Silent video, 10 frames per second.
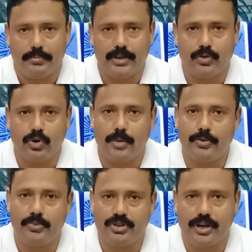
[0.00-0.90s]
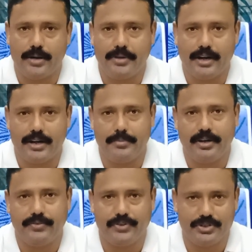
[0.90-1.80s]
मैं दुर्गापुर मिशन आर्मी
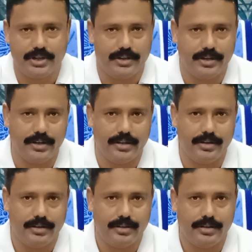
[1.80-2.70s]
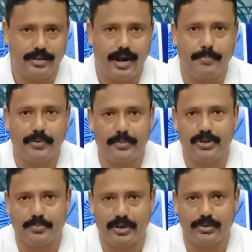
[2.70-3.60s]
एकेडमी का फिजिकल ट्रेनर राम
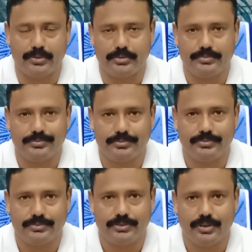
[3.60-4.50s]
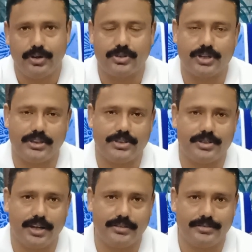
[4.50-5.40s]
प्रवेश महतो और साथ ही
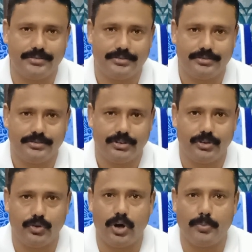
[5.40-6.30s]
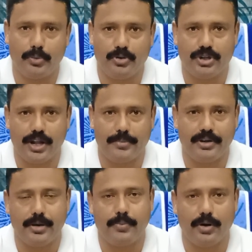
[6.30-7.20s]
साथ दुर्गापुर मिशन
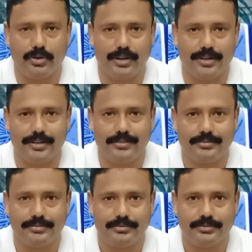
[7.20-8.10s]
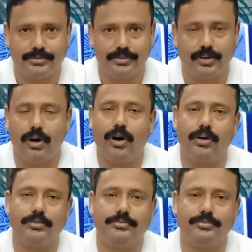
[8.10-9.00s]
आर्मी का फाउंडर
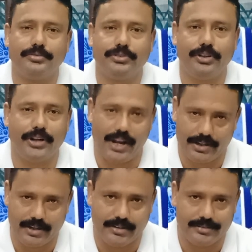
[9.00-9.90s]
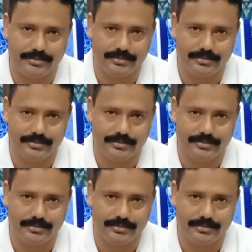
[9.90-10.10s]
और डायरेक्टर